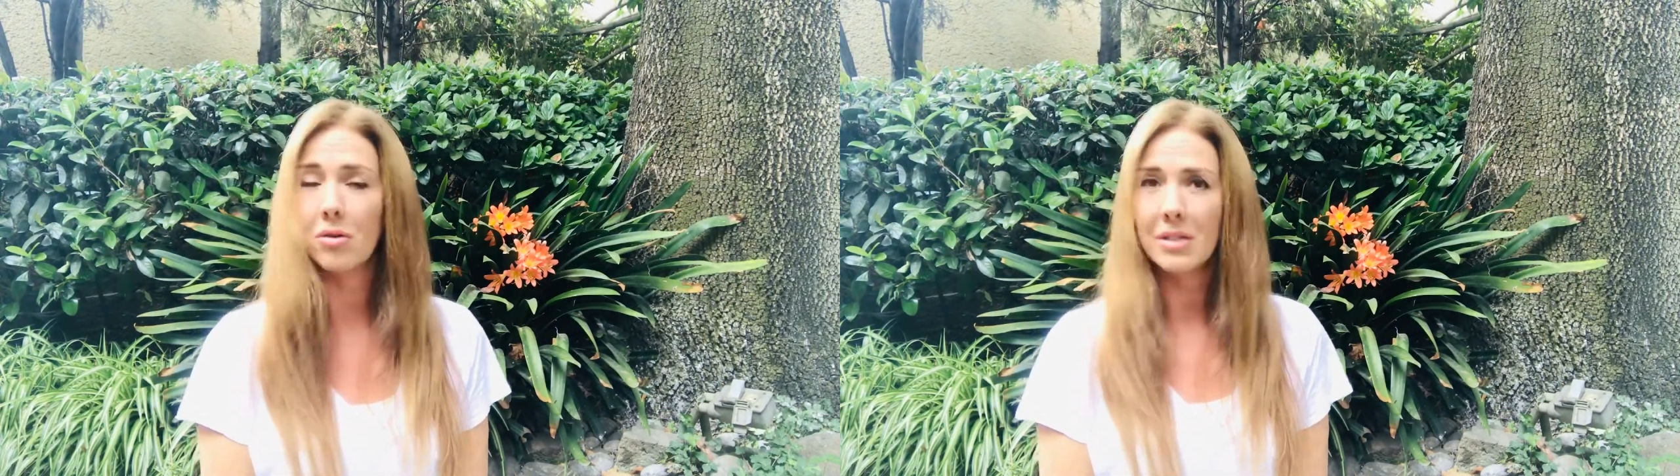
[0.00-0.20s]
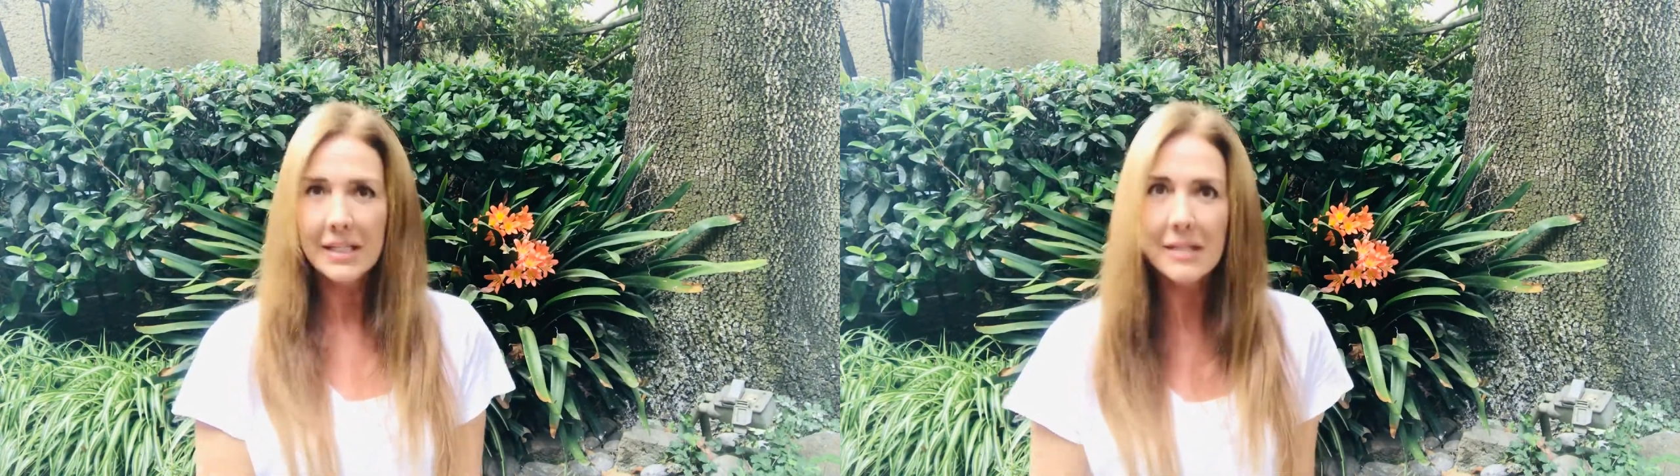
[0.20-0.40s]

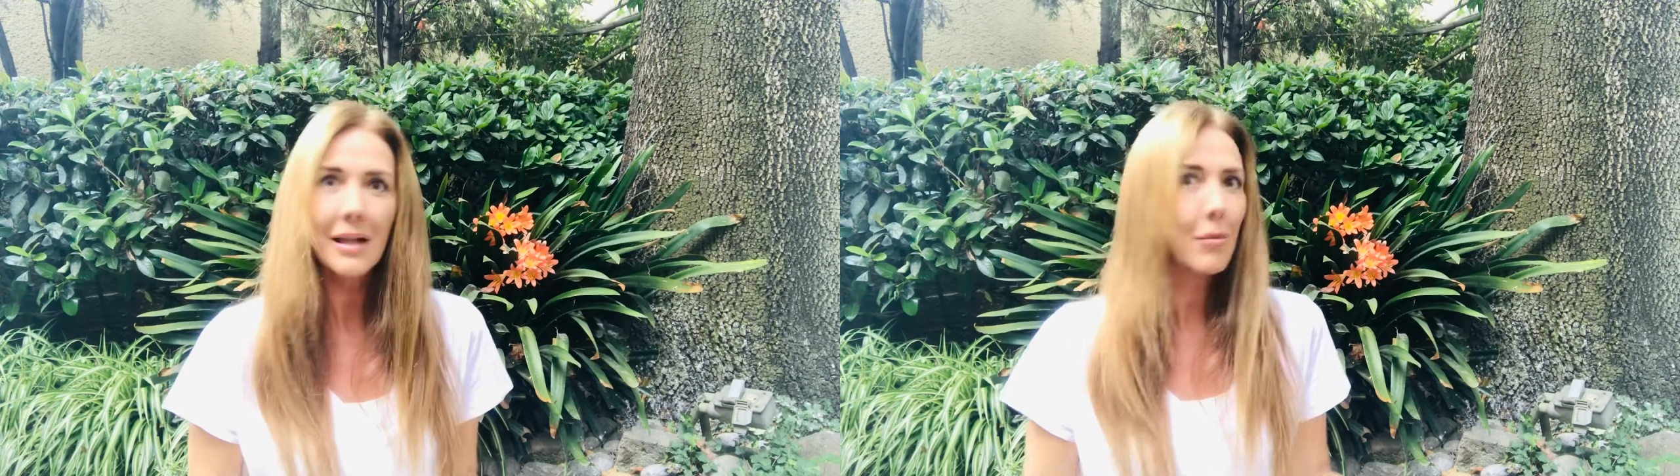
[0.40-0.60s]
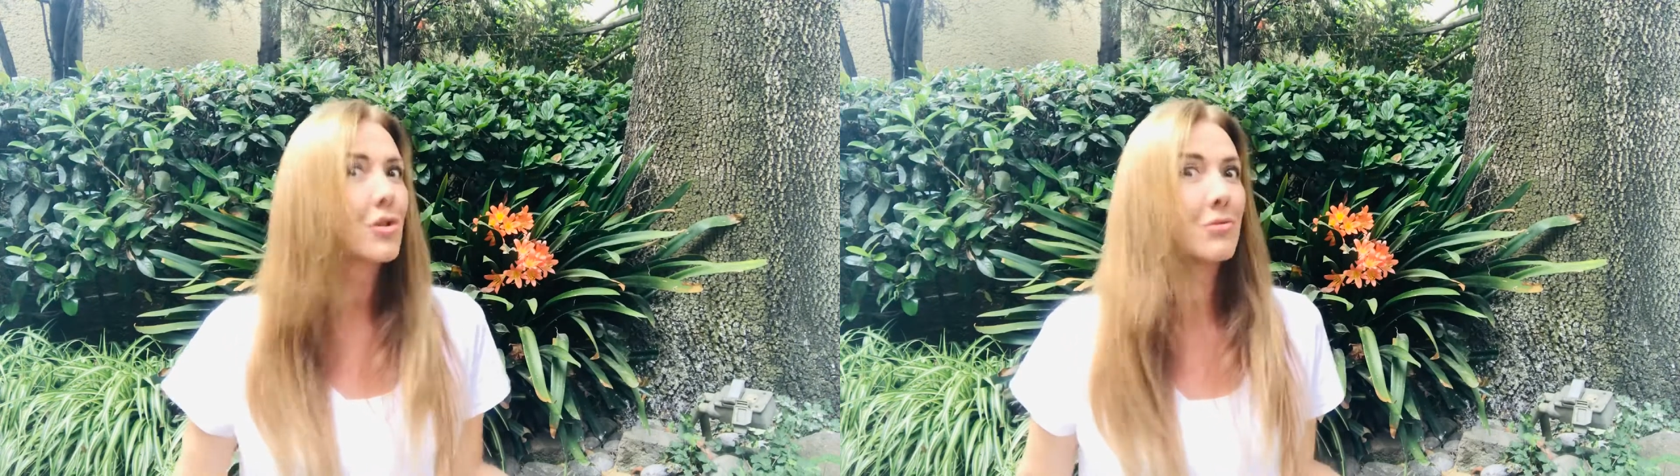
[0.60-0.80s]
Sí,
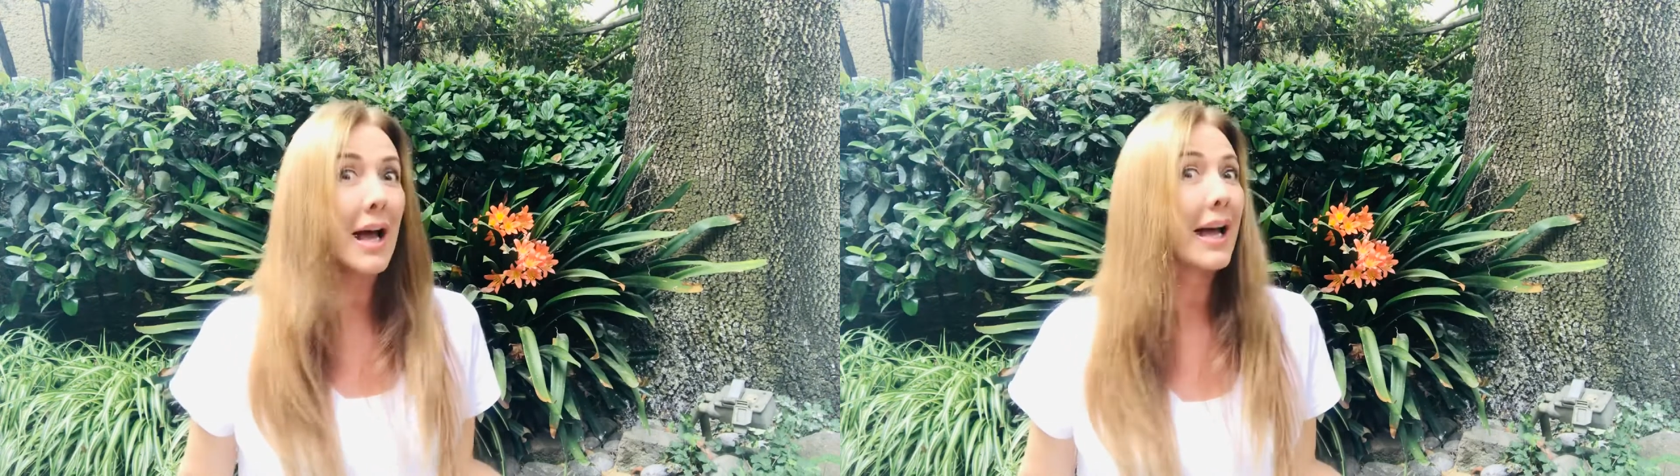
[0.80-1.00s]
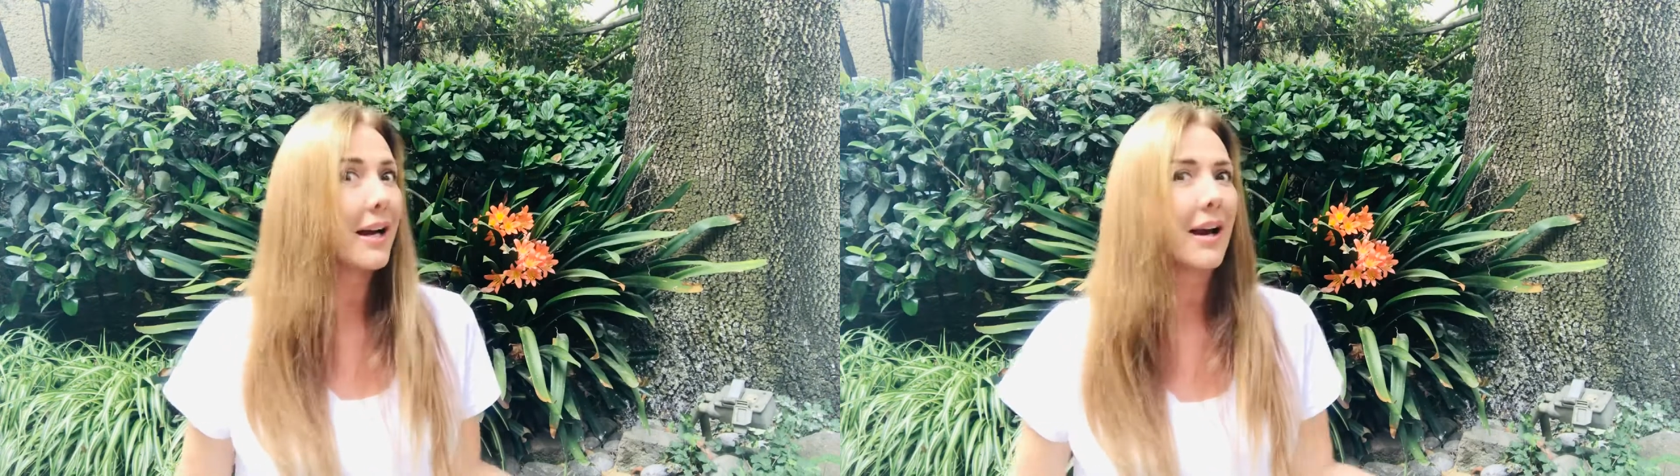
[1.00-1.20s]
estamos en una
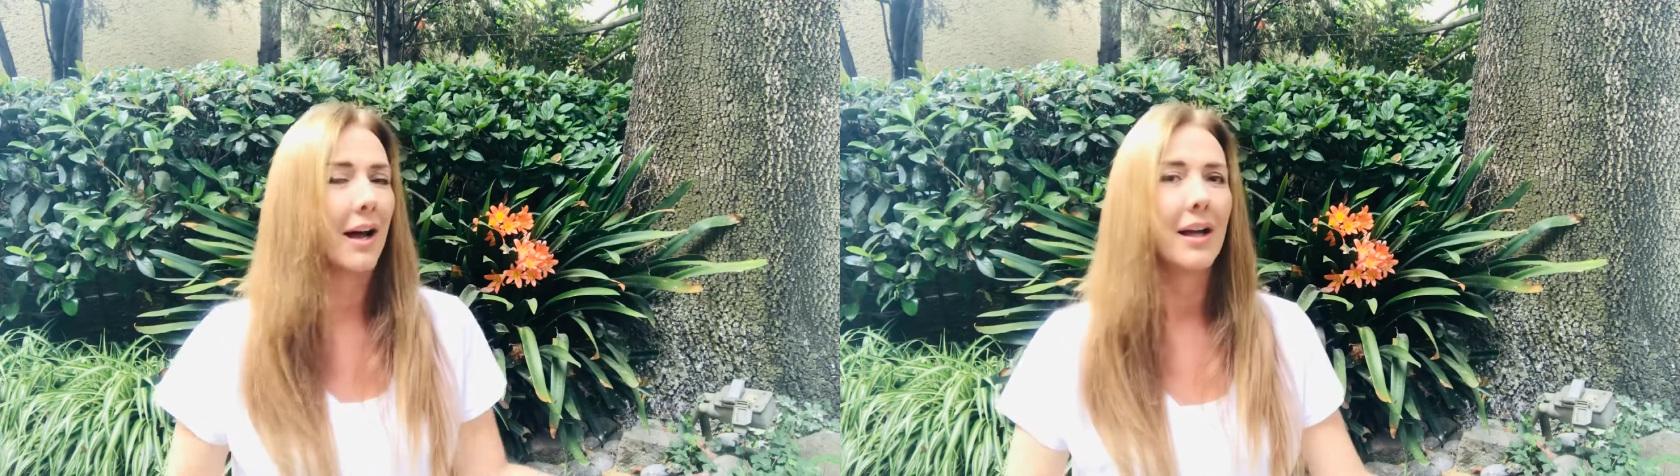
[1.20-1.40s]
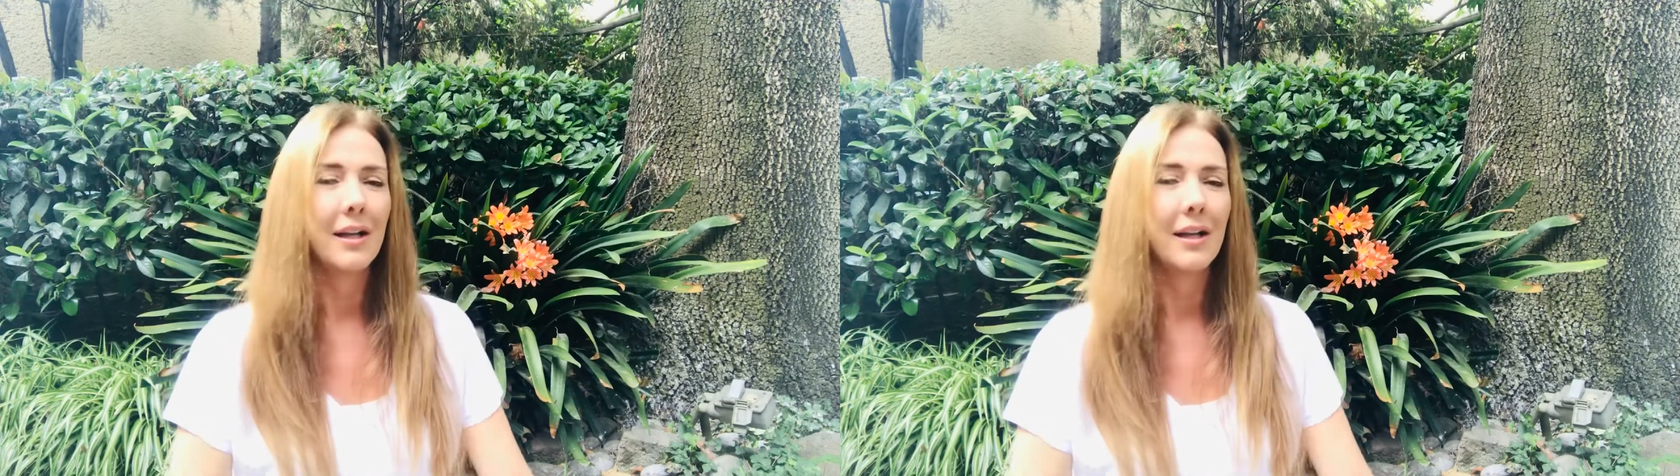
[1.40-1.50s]
guerra